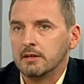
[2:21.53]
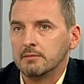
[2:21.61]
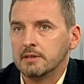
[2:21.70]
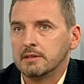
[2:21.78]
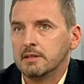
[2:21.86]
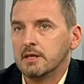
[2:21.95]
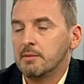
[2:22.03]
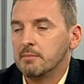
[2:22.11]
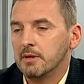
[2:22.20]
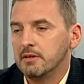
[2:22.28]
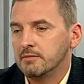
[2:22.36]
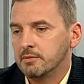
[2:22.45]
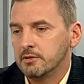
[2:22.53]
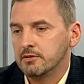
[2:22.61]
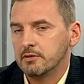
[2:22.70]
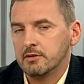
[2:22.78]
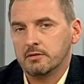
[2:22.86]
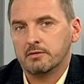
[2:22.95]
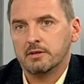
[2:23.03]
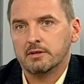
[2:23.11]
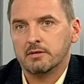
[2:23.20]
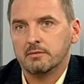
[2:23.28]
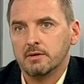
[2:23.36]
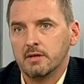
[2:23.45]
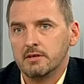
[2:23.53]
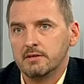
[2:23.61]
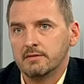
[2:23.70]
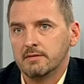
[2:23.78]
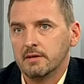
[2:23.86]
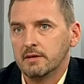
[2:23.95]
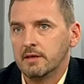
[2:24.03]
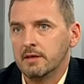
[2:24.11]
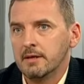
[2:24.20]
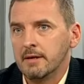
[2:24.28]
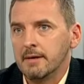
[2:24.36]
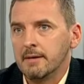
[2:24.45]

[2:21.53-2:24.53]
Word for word: Natomiast te kampanie społeczne, które są realizowane,